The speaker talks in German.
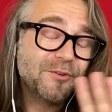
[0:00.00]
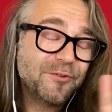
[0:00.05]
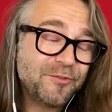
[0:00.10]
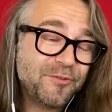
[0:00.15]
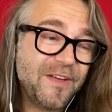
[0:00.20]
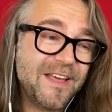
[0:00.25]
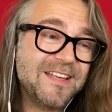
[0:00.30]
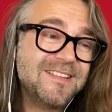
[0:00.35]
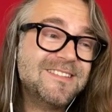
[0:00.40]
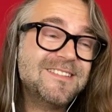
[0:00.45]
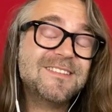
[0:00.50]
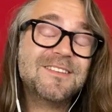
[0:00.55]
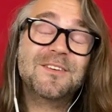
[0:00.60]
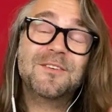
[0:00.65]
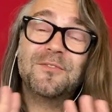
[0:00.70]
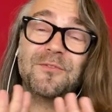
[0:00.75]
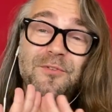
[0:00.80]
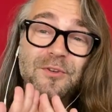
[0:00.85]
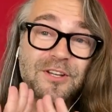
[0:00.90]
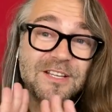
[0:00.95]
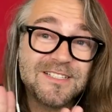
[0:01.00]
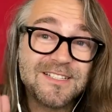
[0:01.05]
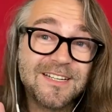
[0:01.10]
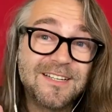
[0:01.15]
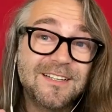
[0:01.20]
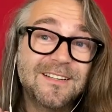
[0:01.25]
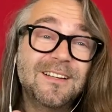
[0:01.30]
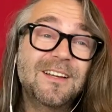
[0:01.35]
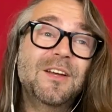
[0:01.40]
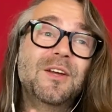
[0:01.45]
Fest für die
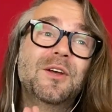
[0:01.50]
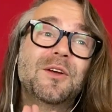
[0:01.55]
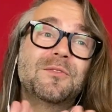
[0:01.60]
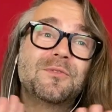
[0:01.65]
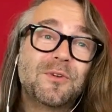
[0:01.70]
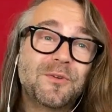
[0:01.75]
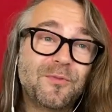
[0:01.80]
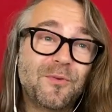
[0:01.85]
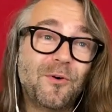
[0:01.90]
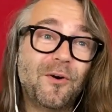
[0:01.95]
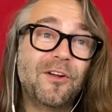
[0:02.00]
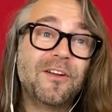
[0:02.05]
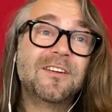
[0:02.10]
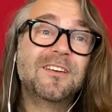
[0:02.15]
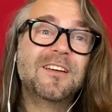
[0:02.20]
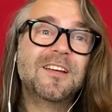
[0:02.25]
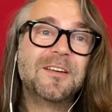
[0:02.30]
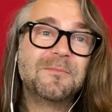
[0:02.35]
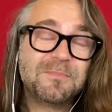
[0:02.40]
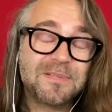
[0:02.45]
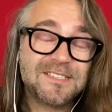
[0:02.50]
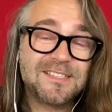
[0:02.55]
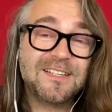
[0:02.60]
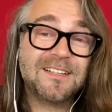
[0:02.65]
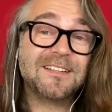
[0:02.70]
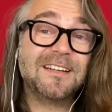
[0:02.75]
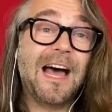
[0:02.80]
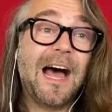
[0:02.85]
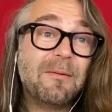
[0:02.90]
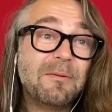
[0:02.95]
Sinne, von vorne bis
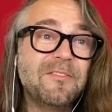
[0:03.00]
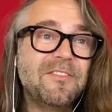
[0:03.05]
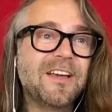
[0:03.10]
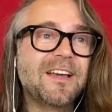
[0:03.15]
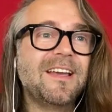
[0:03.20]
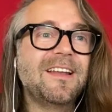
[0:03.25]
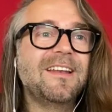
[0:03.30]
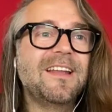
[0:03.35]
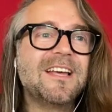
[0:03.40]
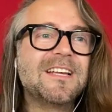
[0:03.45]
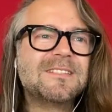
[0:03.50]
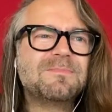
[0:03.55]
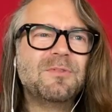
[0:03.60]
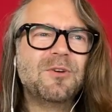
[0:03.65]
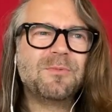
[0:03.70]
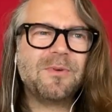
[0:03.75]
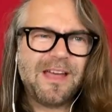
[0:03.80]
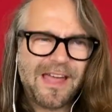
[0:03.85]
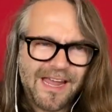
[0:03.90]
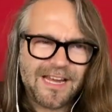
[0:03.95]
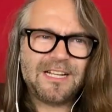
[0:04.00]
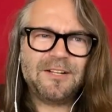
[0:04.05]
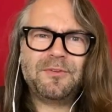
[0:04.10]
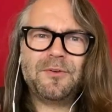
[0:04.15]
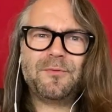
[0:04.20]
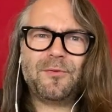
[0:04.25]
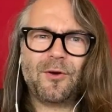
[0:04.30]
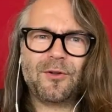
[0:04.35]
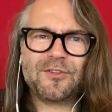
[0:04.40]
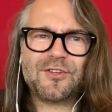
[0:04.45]
hinten. Aber wir reden erstmal über Enkel
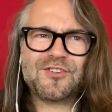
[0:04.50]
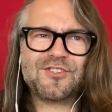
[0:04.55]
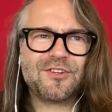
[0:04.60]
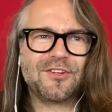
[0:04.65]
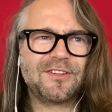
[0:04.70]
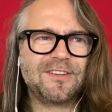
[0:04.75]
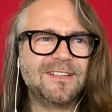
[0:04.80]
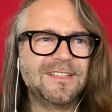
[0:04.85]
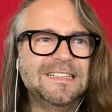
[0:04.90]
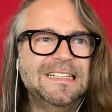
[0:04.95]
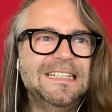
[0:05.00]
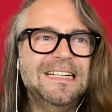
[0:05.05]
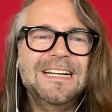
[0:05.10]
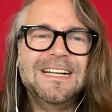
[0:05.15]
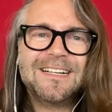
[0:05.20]
für Fortgeschrittene.